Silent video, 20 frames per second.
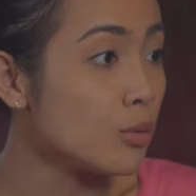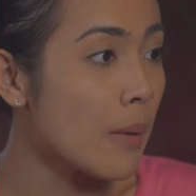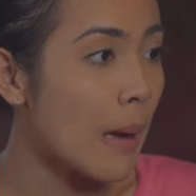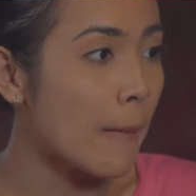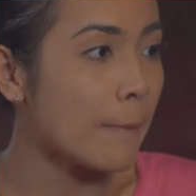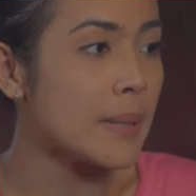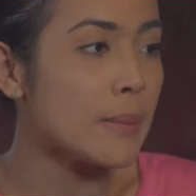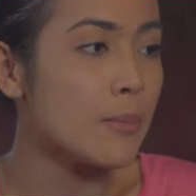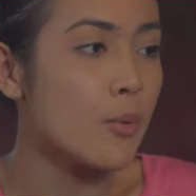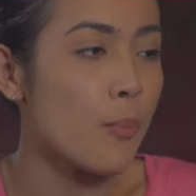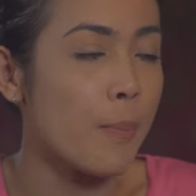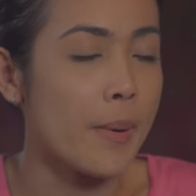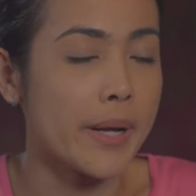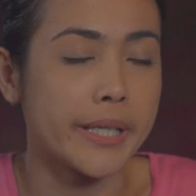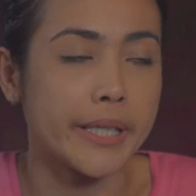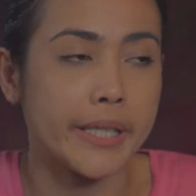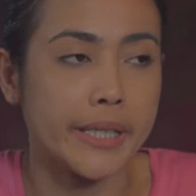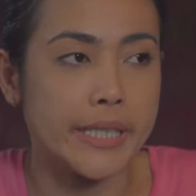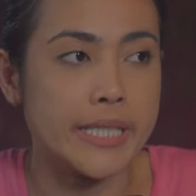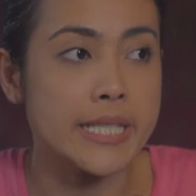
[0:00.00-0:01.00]
itu Mami mau
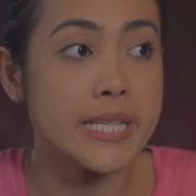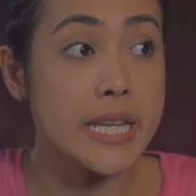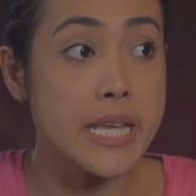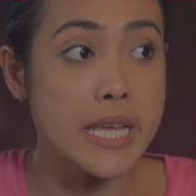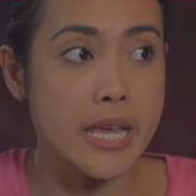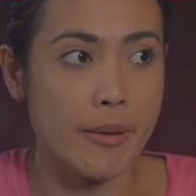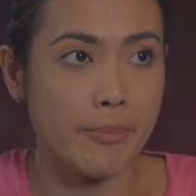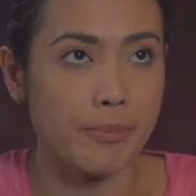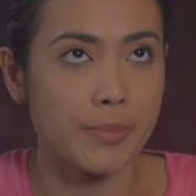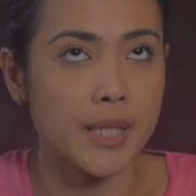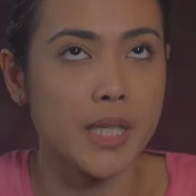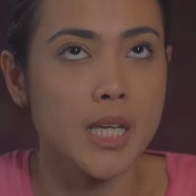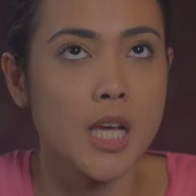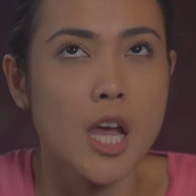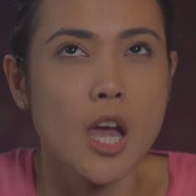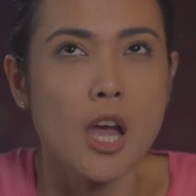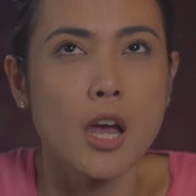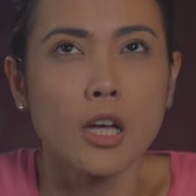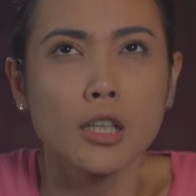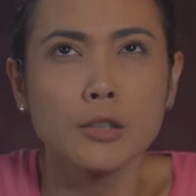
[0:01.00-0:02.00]
pakai ini ya, Pi.
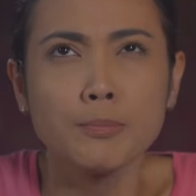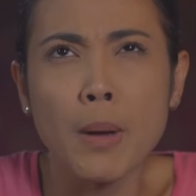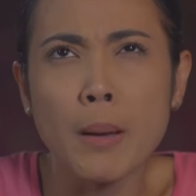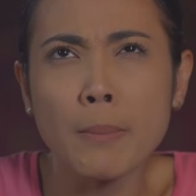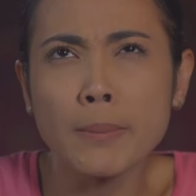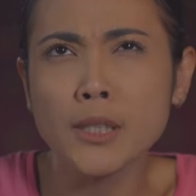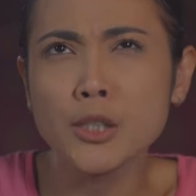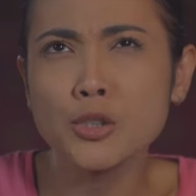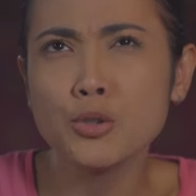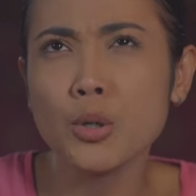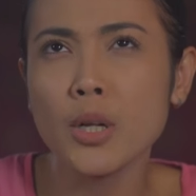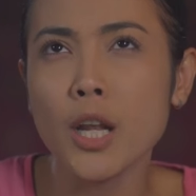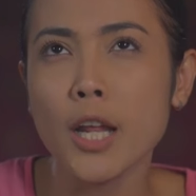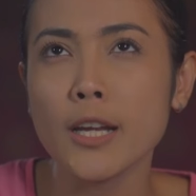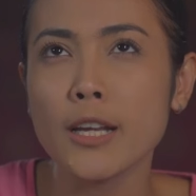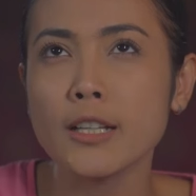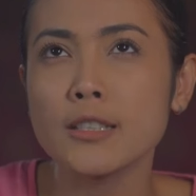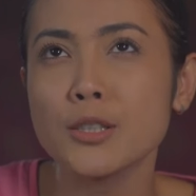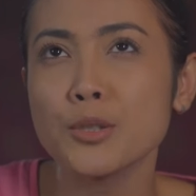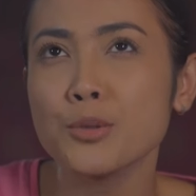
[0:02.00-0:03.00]
Mami
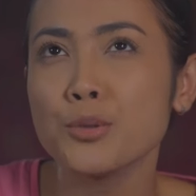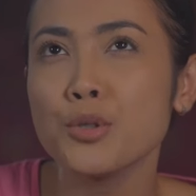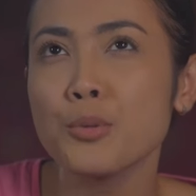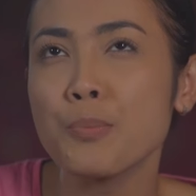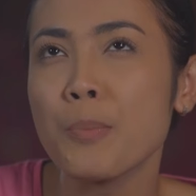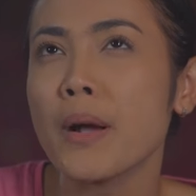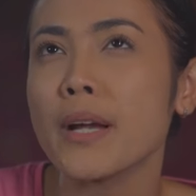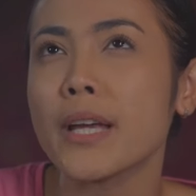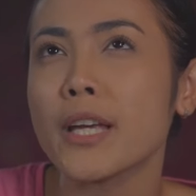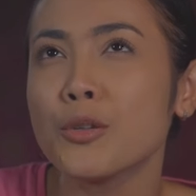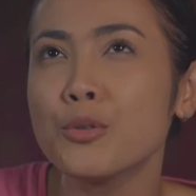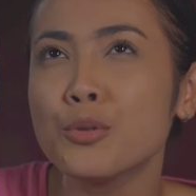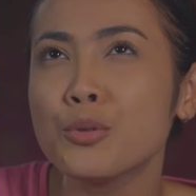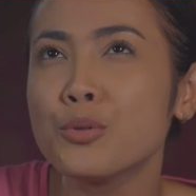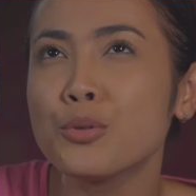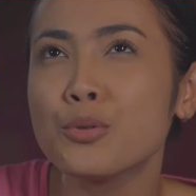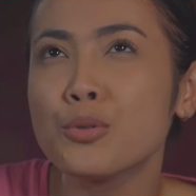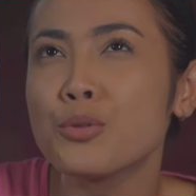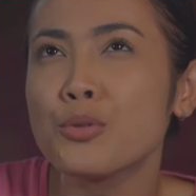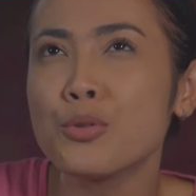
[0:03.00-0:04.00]
jualan nasi uduk pakai
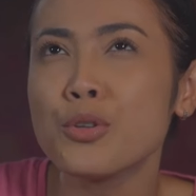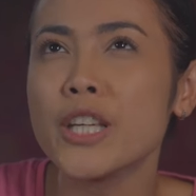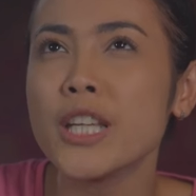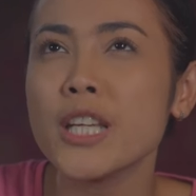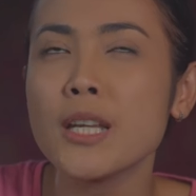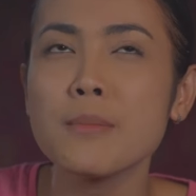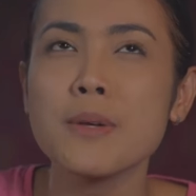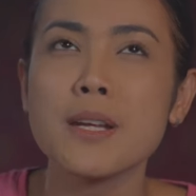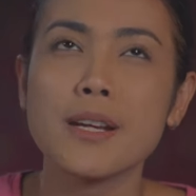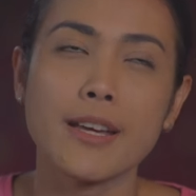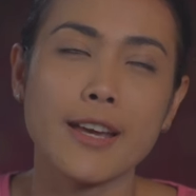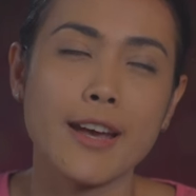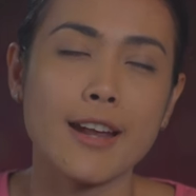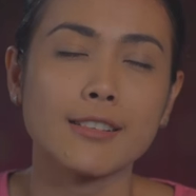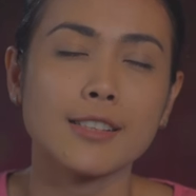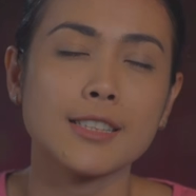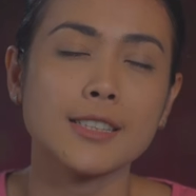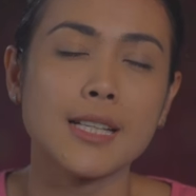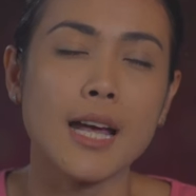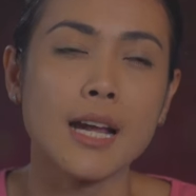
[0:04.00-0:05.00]
kuku-kuku ini biar
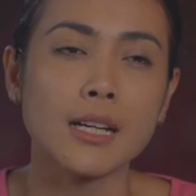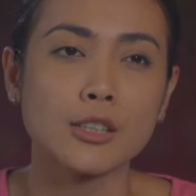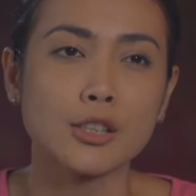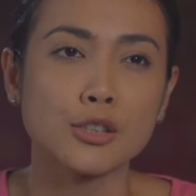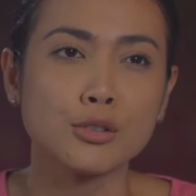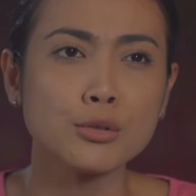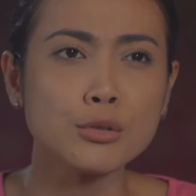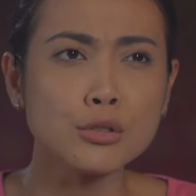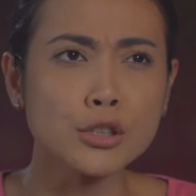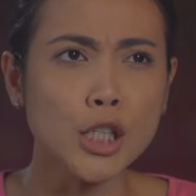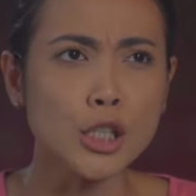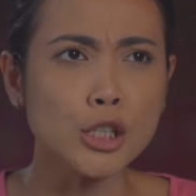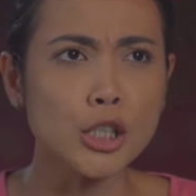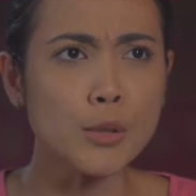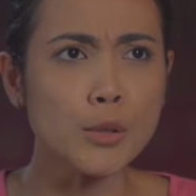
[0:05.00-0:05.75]
kayak artis-artis. Terus